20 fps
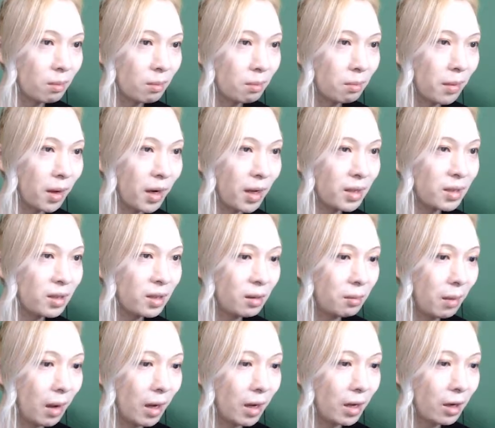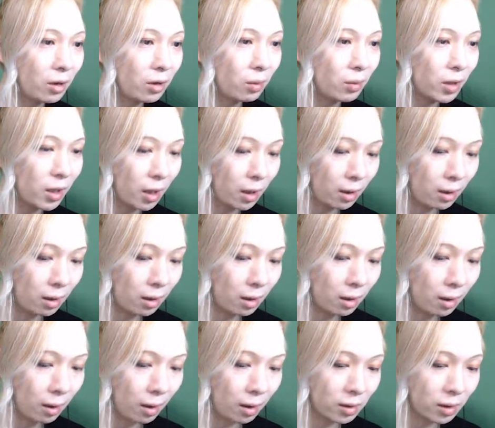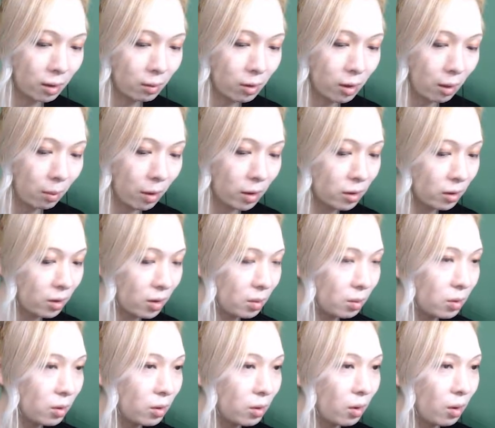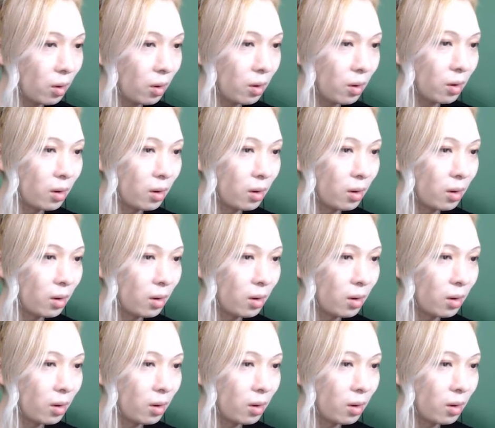バレずに漫画を読みたい。ハサミでまず自分の